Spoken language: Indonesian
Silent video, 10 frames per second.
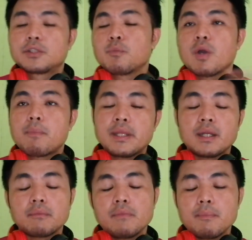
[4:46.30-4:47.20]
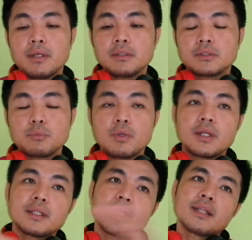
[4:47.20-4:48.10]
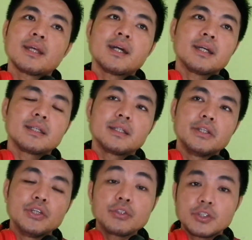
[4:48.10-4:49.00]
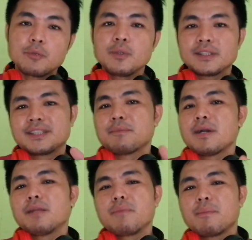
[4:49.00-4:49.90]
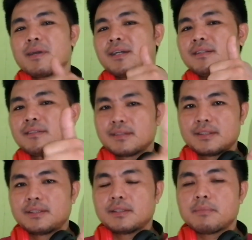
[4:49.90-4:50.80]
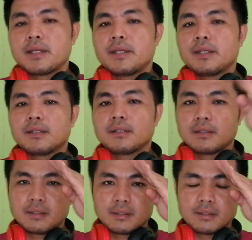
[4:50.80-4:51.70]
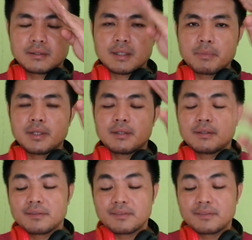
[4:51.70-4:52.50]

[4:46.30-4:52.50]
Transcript: semua banyak memang semua rata-rata youtuber Sabahan memang terbaik tapi